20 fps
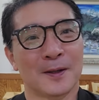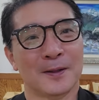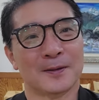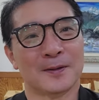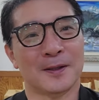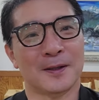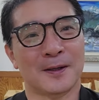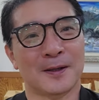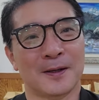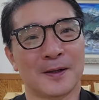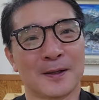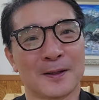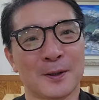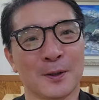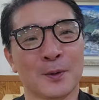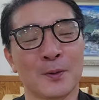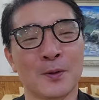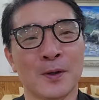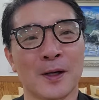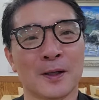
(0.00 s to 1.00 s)
자
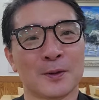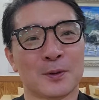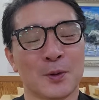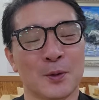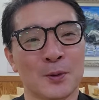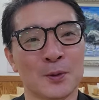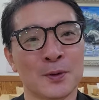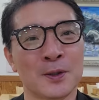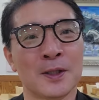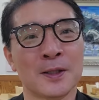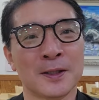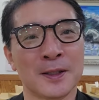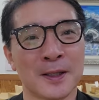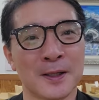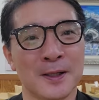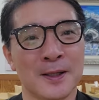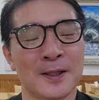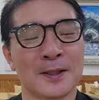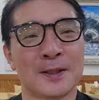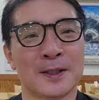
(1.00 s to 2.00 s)
그동안 좋은
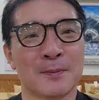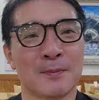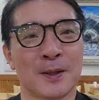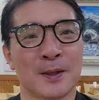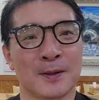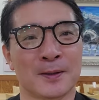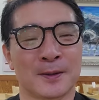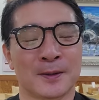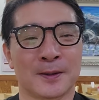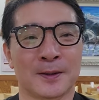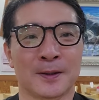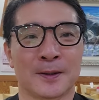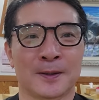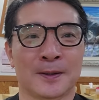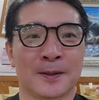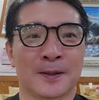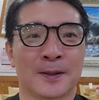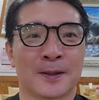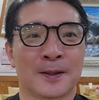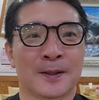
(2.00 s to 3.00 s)
성적을 냈지만은
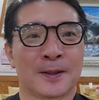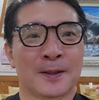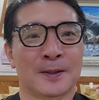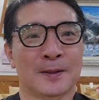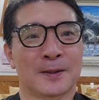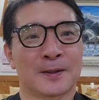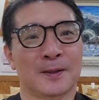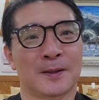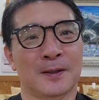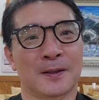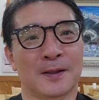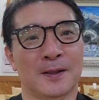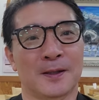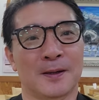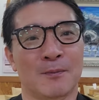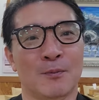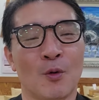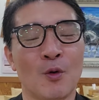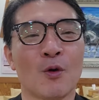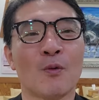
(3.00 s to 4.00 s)

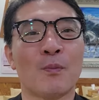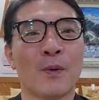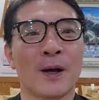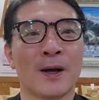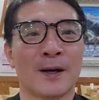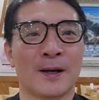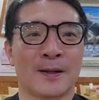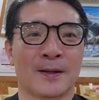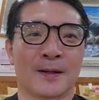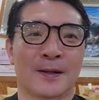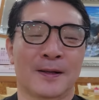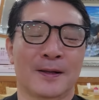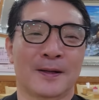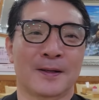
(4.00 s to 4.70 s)
자 몰빵